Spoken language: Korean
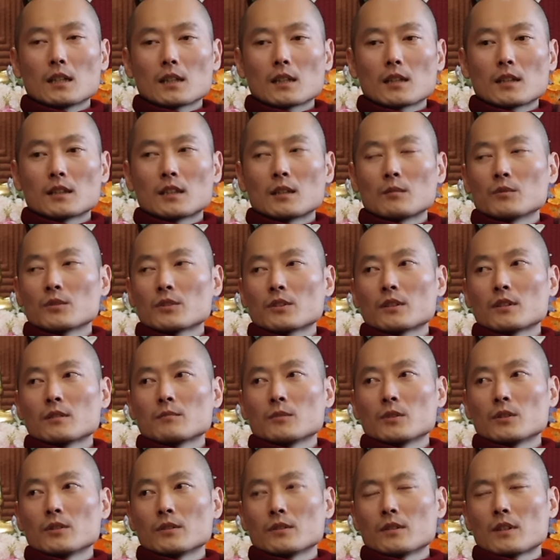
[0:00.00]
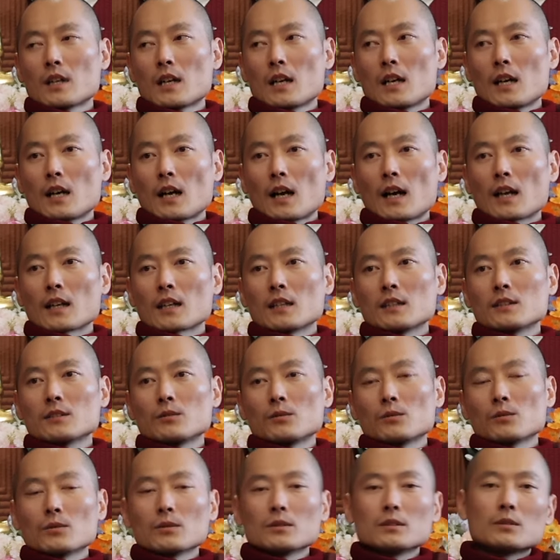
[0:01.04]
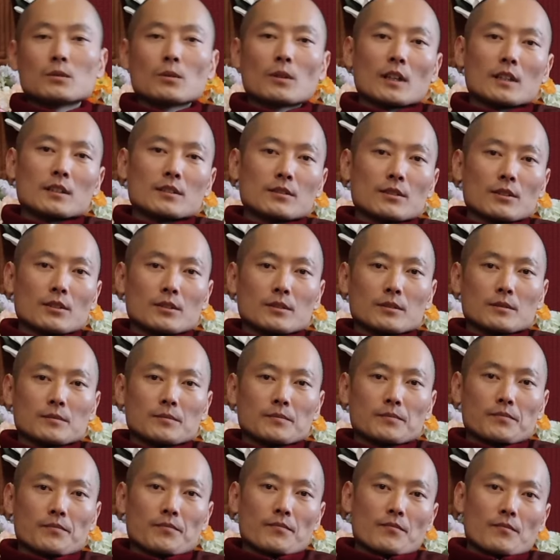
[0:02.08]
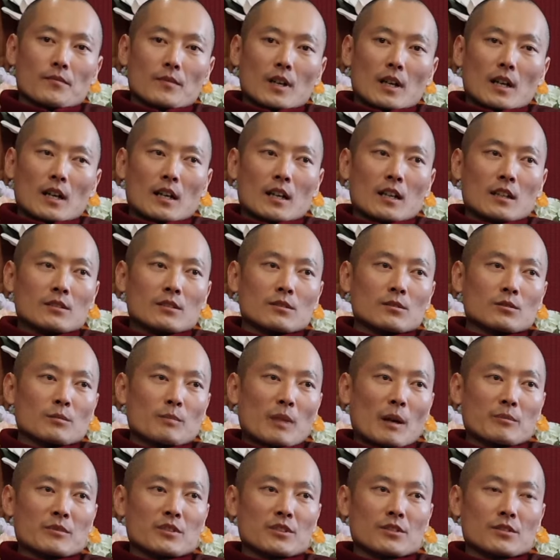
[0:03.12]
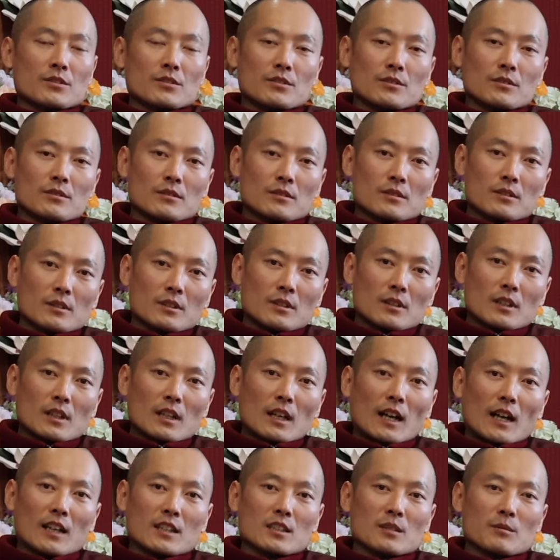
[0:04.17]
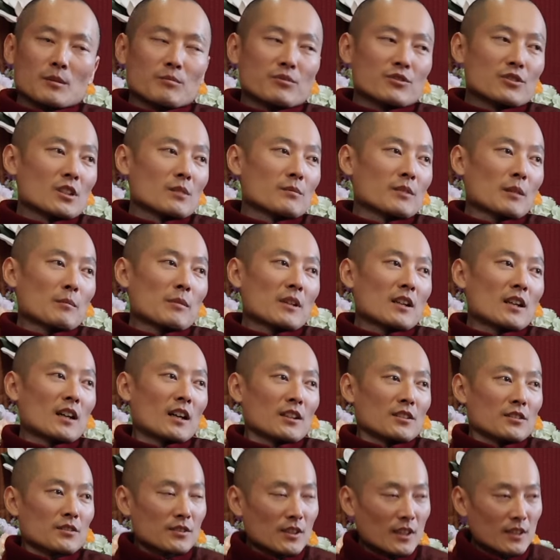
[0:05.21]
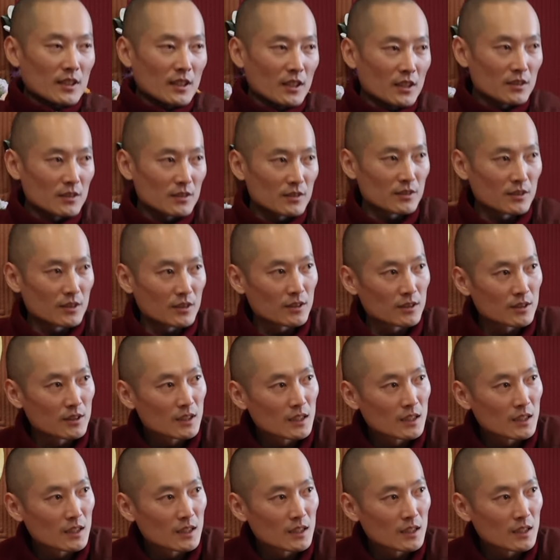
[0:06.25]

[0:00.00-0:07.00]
그 다음부터는 뭐 아라한들도 의도가 있어요. 아라한들도 밥 드셨죠? 아침에 부처님 탁발 나가셨어요? 안 나가셨어요?